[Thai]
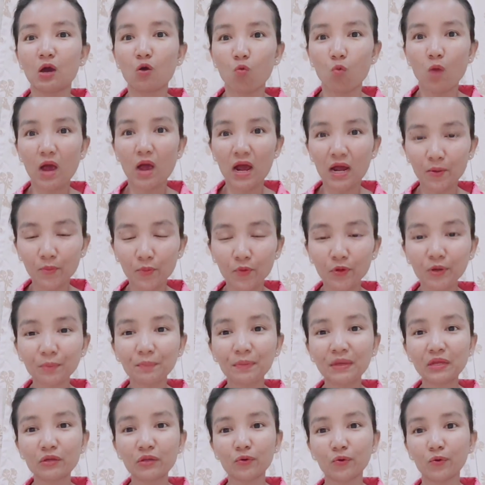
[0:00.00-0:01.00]
วัง้ลป
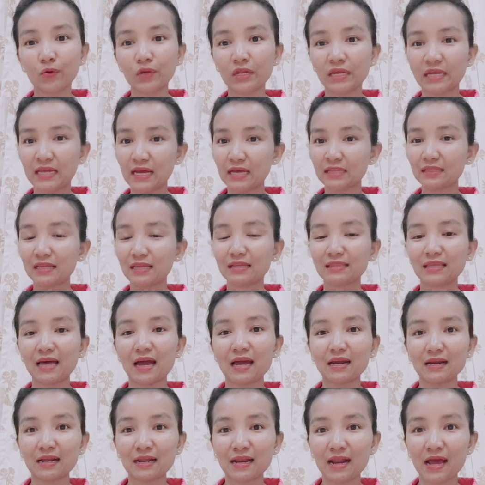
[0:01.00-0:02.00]
ระโยชน์อีกอย่างต่าง
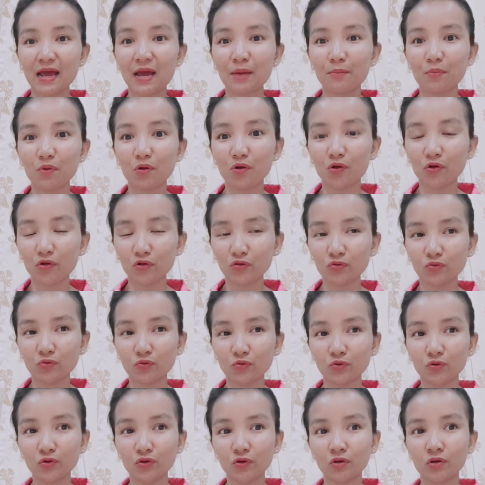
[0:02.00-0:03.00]
ๆนะหน้าบอเนาะทุกค
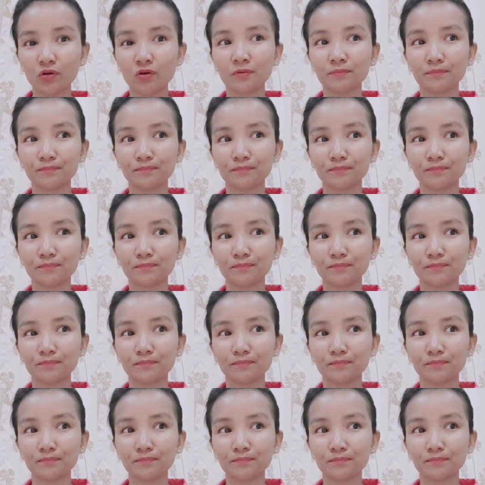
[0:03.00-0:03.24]
นเนาะ